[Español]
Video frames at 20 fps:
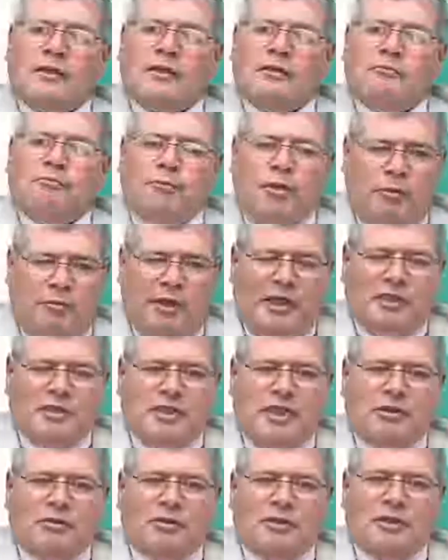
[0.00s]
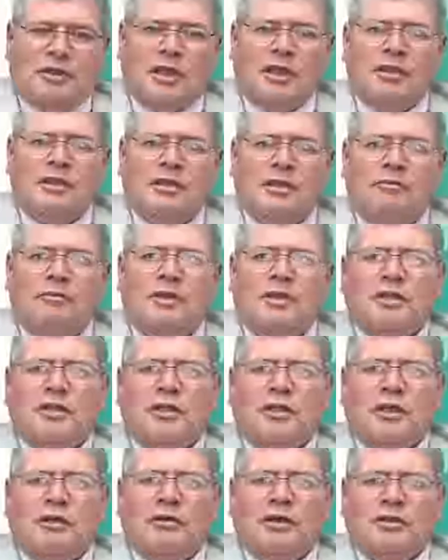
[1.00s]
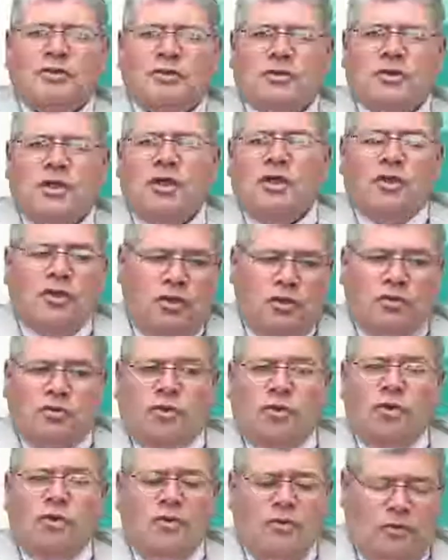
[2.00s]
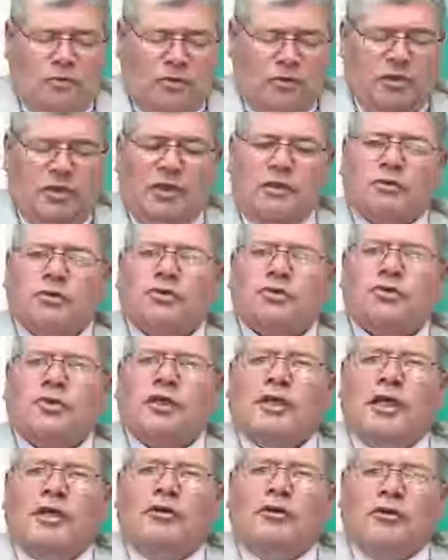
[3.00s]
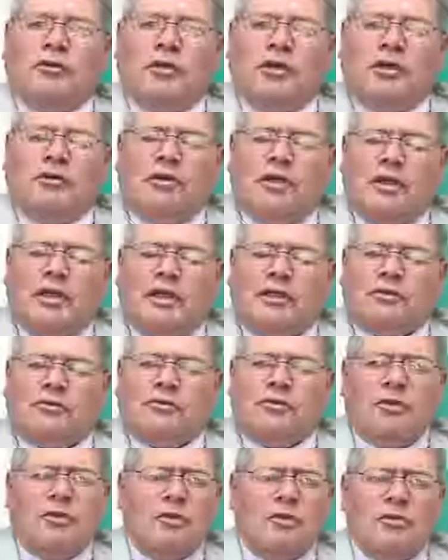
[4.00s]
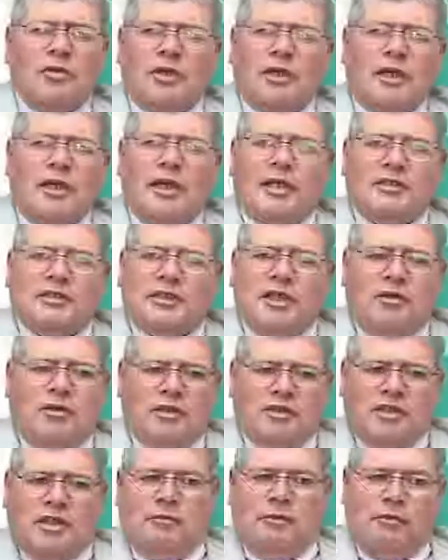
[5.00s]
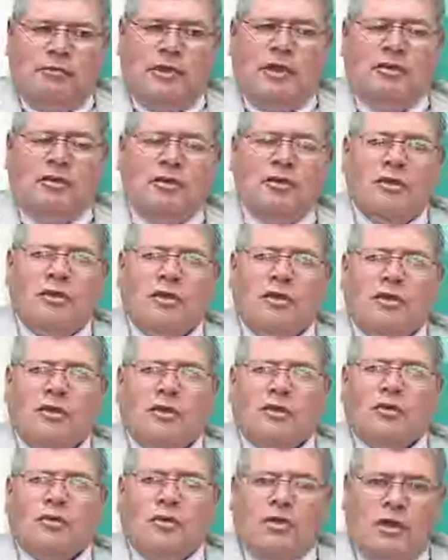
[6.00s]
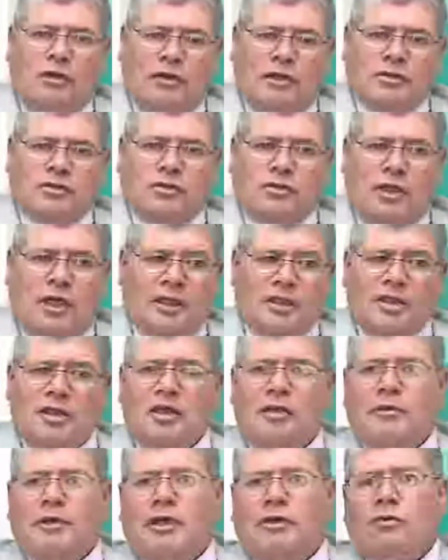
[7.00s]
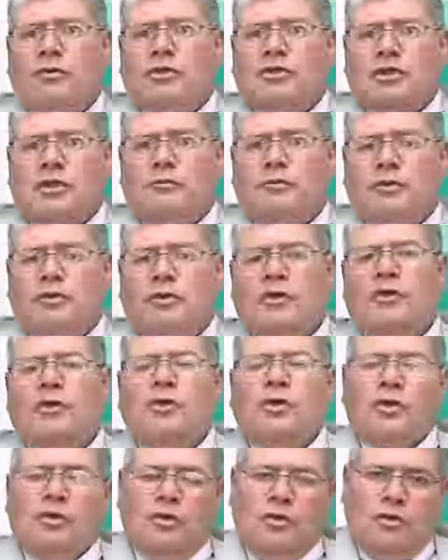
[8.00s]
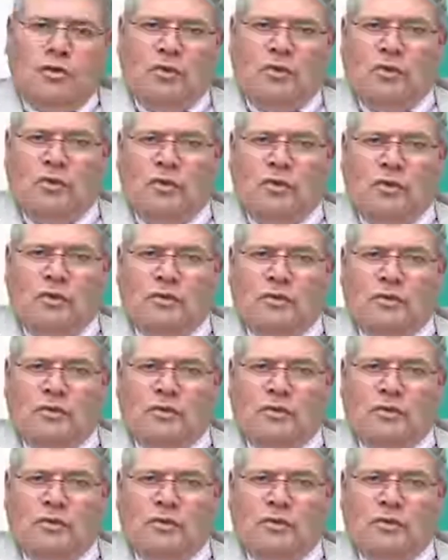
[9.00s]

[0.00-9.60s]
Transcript: permanecía constantemente en la oración. Y todo, como usted escuchó acá lo que yo acabo de leer, todo lo que él hacía lo hacía primero con la oración. Antes de llamar a los discípulos, oró.